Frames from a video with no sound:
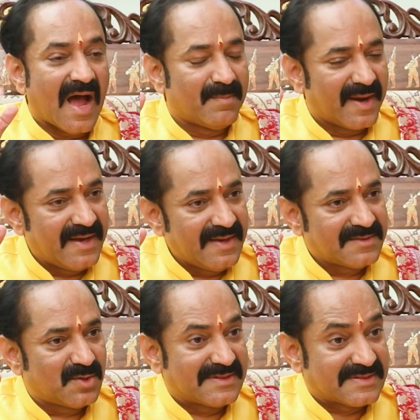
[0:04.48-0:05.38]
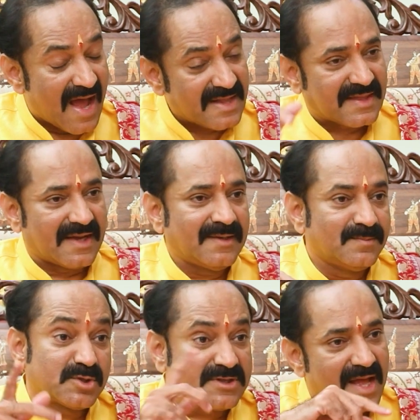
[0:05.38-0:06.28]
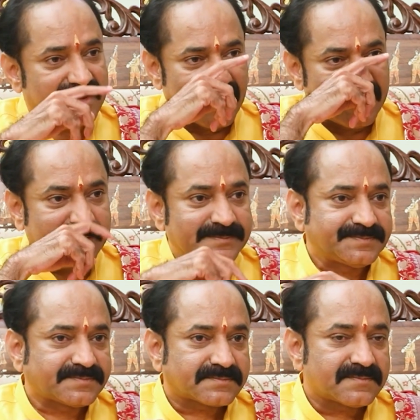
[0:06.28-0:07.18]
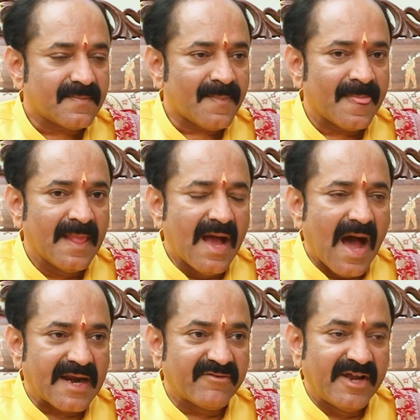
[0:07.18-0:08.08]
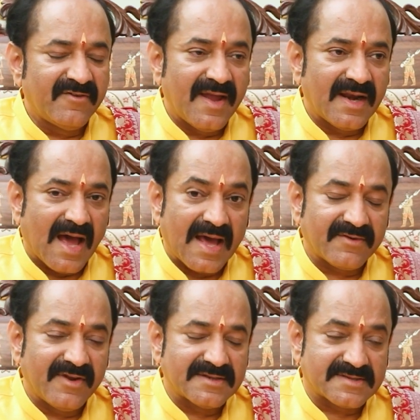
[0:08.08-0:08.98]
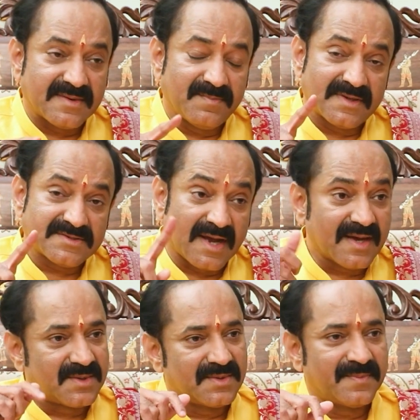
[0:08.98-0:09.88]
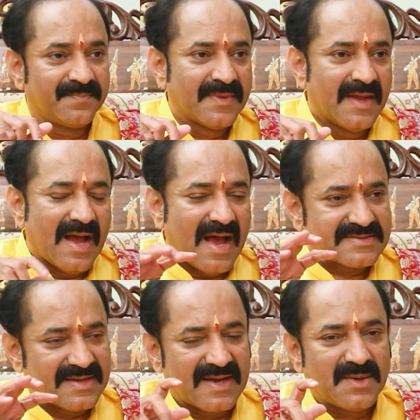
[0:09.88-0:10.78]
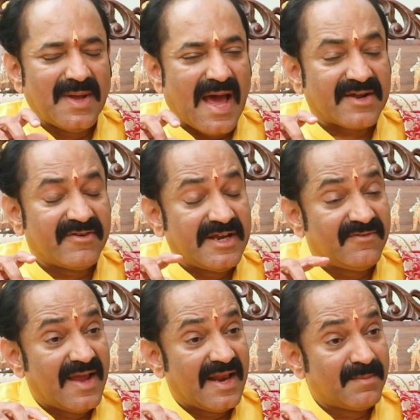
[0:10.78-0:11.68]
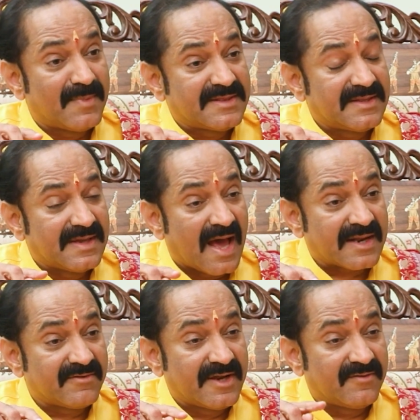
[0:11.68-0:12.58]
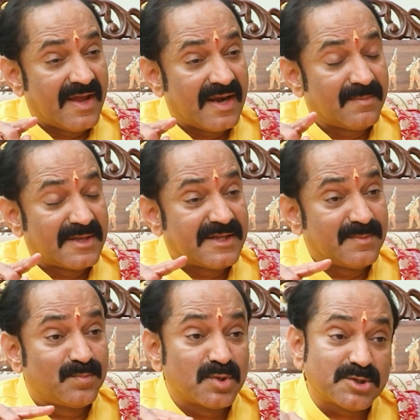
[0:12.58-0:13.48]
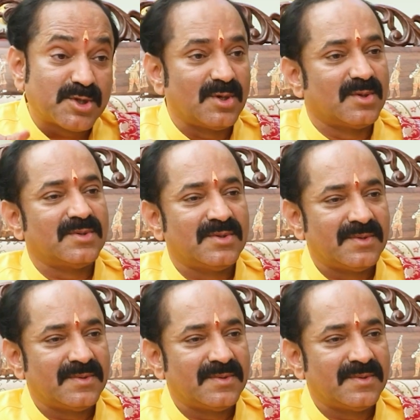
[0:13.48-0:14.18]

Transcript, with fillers: ఆ భగీరథుడి తాత ముత్తాత అరవై వేల అరవై సగరుడు ఆ సగరుడి అరవై వేల మంది అరవై వేల మంది పుత్రులు